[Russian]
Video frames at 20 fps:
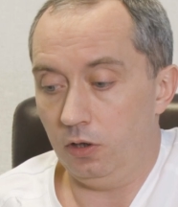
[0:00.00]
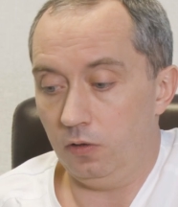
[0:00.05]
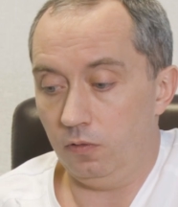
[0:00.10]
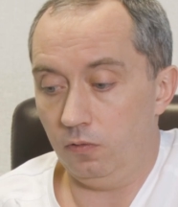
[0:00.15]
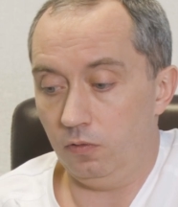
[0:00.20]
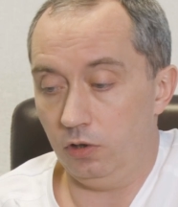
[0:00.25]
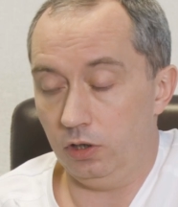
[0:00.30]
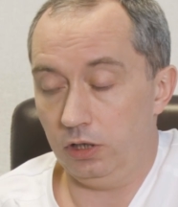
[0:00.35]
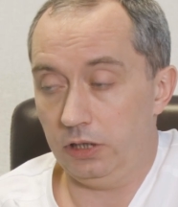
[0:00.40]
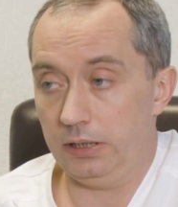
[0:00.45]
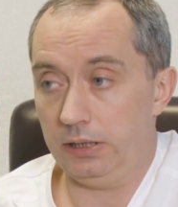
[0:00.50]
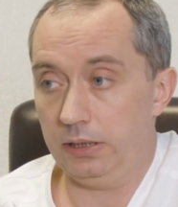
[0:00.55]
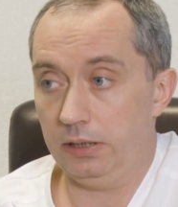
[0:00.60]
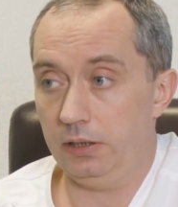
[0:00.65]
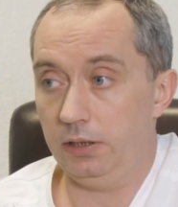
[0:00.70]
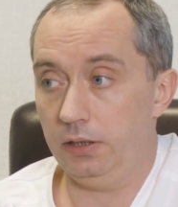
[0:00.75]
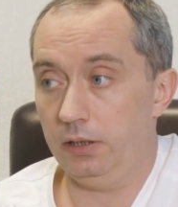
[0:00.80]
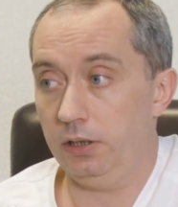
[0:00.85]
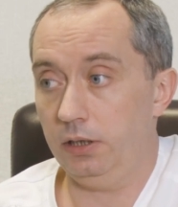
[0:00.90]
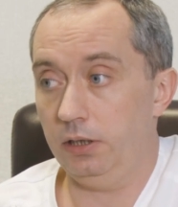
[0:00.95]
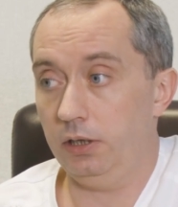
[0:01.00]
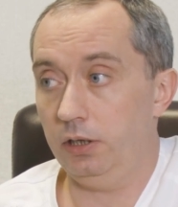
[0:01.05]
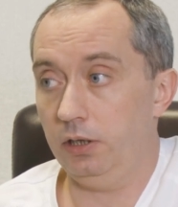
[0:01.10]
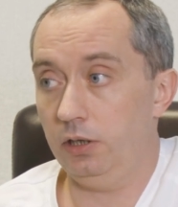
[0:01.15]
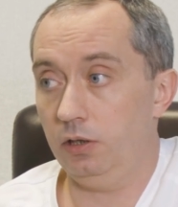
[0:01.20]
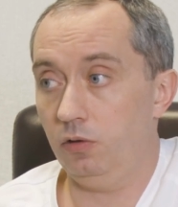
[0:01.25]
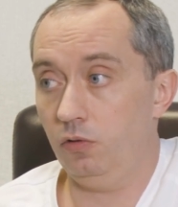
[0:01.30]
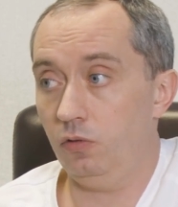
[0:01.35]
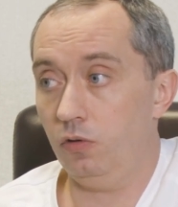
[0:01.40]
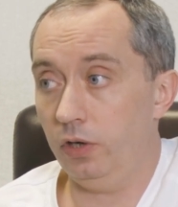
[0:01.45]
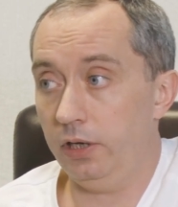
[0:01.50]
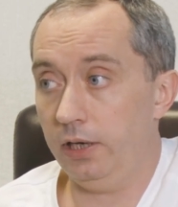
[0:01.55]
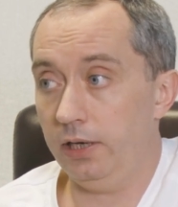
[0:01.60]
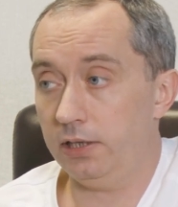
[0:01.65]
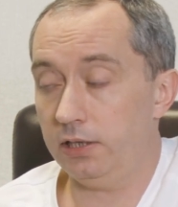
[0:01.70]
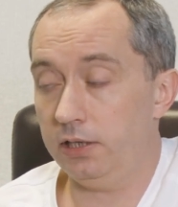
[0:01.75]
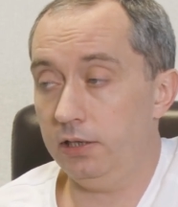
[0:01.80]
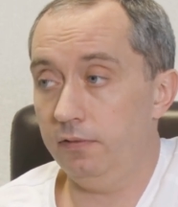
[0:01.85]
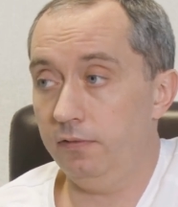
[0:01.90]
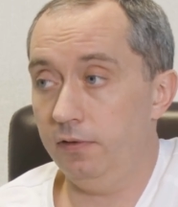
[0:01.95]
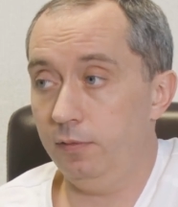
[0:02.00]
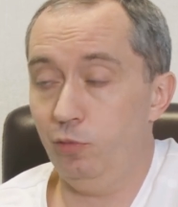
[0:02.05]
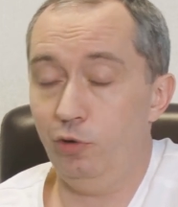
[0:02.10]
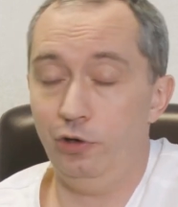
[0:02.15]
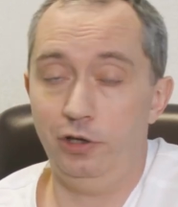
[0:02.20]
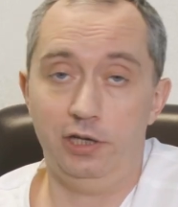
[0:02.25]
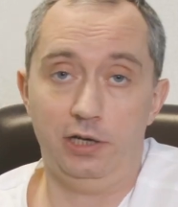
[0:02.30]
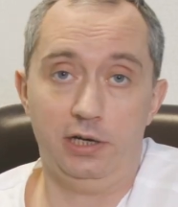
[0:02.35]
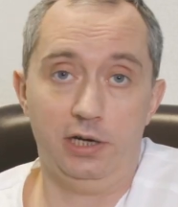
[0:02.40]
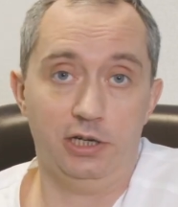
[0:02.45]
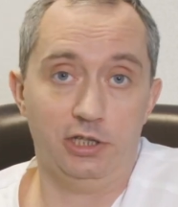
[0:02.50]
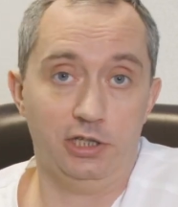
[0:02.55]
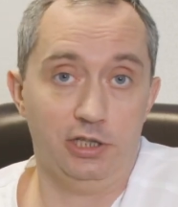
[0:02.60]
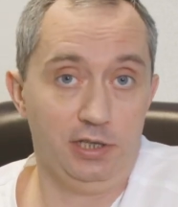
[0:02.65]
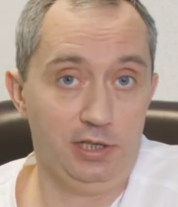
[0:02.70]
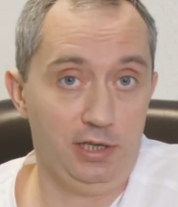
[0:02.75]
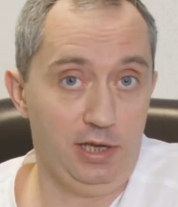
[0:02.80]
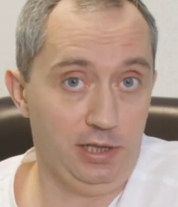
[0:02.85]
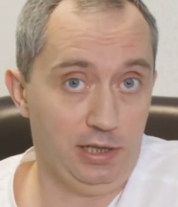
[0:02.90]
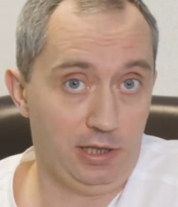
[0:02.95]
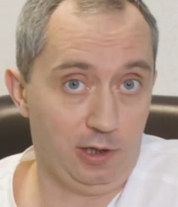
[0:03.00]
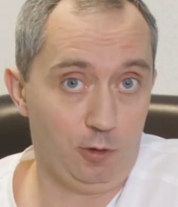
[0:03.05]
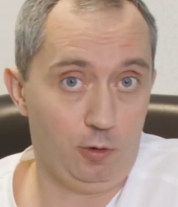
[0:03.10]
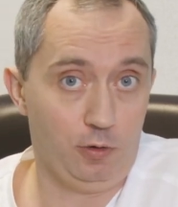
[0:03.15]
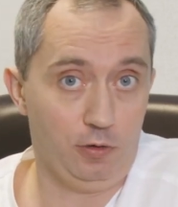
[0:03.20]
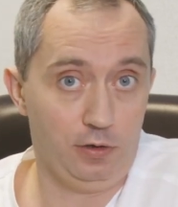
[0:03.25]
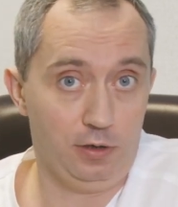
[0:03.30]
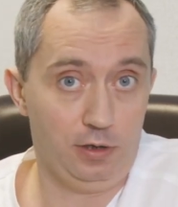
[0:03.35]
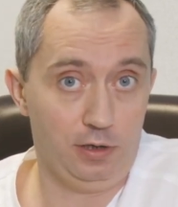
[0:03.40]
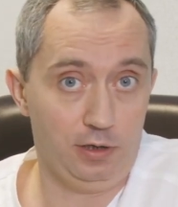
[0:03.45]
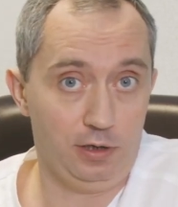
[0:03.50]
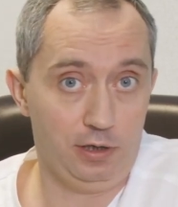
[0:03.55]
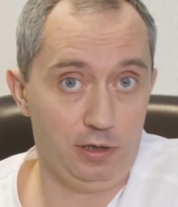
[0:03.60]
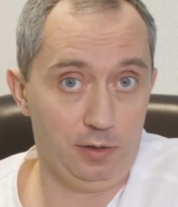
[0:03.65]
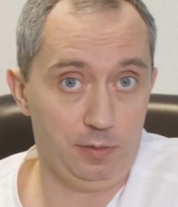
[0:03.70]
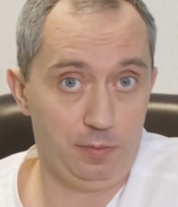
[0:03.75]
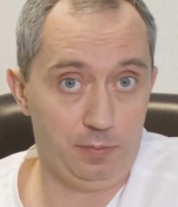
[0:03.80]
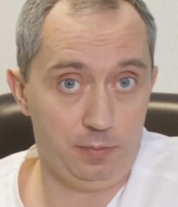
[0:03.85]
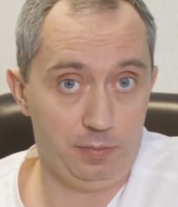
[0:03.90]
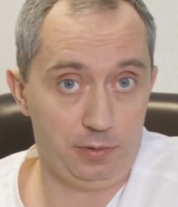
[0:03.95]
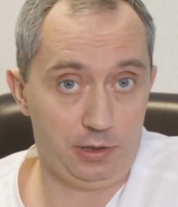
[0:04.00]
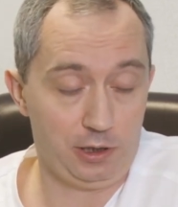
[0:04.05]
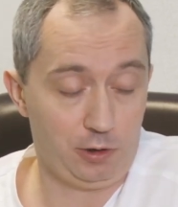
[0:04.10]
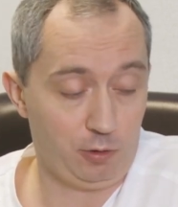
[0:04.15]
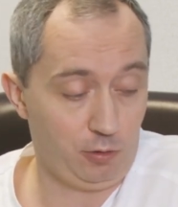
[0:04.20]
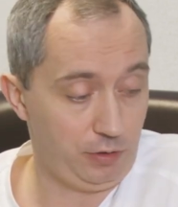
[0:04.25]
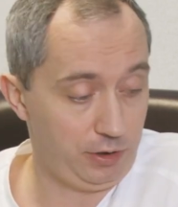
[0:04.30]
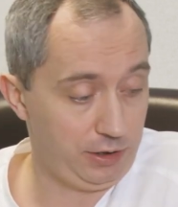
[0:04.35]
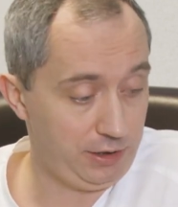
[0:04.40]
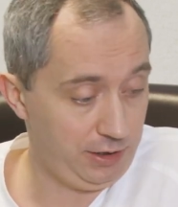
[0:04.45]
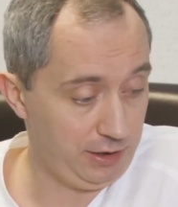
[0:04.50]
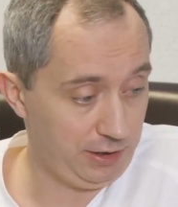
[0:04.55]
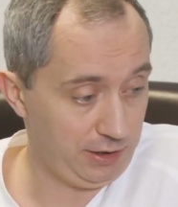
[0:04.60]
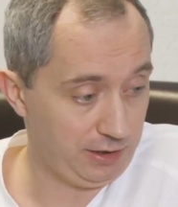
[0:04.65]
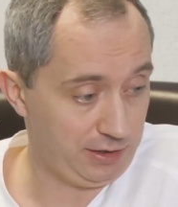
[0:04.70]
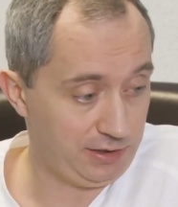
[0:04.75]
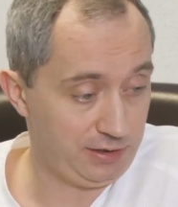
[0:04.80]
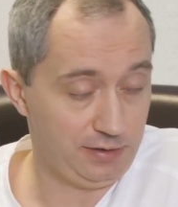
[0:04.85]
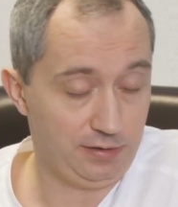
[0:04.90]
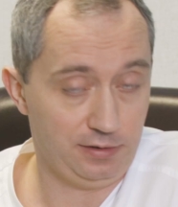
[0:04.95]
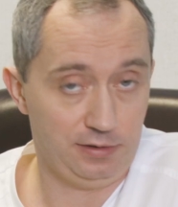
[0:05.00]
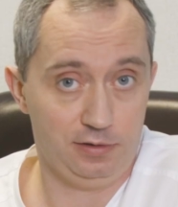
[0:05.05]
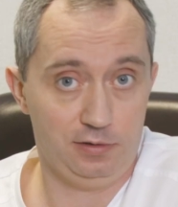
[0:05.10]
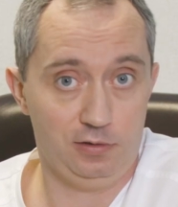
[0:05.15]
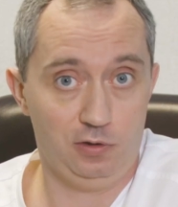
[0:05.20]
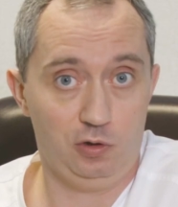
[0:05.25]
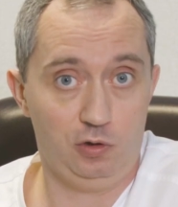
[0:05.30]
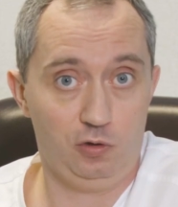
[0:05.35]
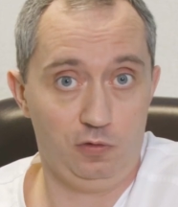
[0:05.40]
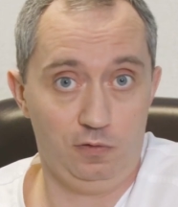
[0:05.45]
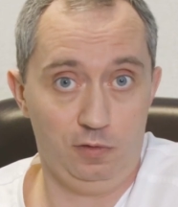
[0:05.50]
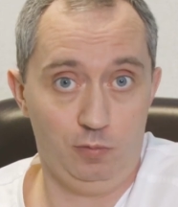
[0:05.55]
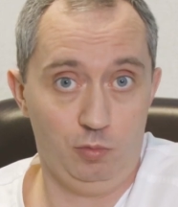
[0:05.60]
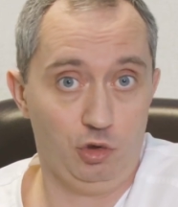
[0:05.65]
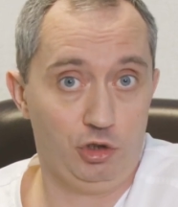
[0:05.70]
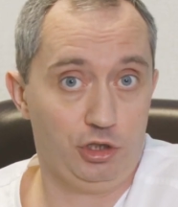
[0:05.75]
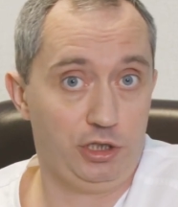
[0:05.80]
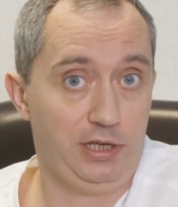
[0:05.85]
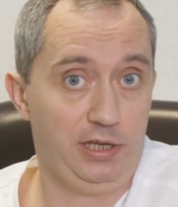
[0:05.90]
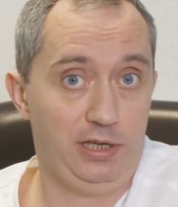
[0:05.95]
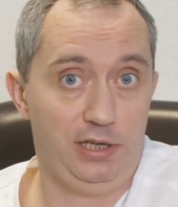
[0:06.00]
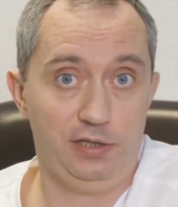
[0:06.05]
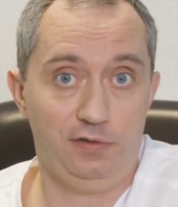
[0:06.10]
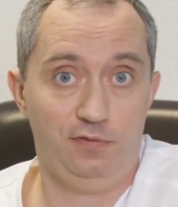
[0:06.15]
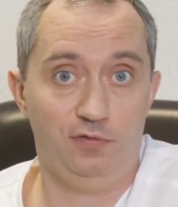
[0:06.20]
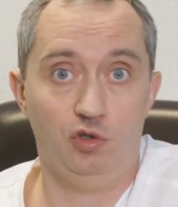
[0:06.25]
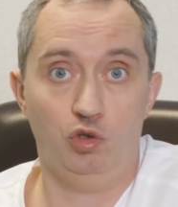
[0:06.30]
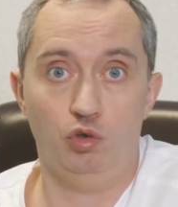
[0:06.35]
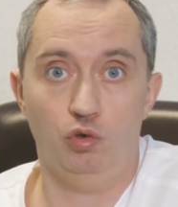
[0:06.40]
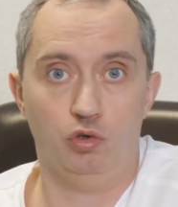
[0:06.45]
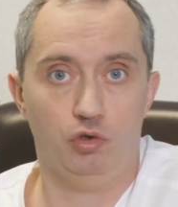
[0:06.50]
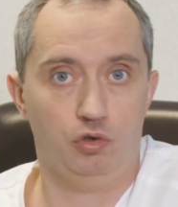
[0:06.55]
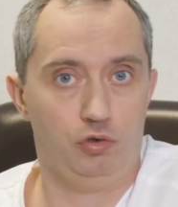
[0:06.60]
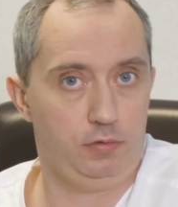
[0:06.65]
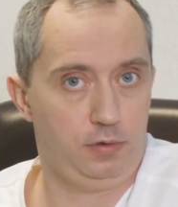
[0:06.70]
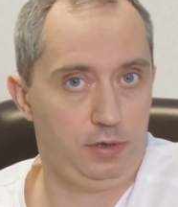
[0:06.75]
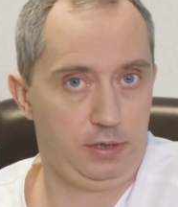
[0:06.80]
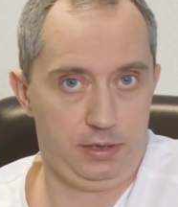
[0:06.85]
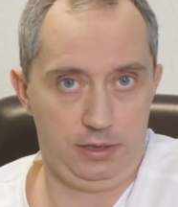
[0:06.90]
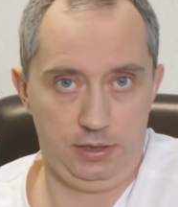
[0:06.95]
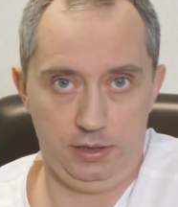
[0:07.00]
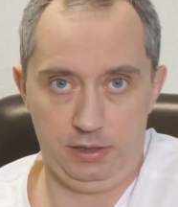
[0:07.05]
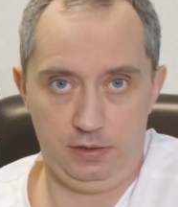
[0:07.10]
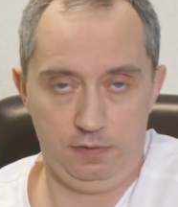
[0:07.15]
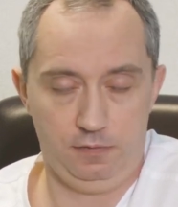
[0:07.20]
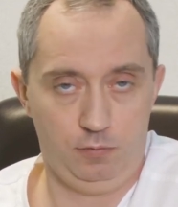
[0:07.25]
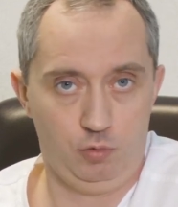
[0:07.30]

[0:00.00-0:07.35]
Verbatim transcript: Вот. Э, но если вы будете каждый день такое, такое делать, э, то вы можете есть все, что хотите.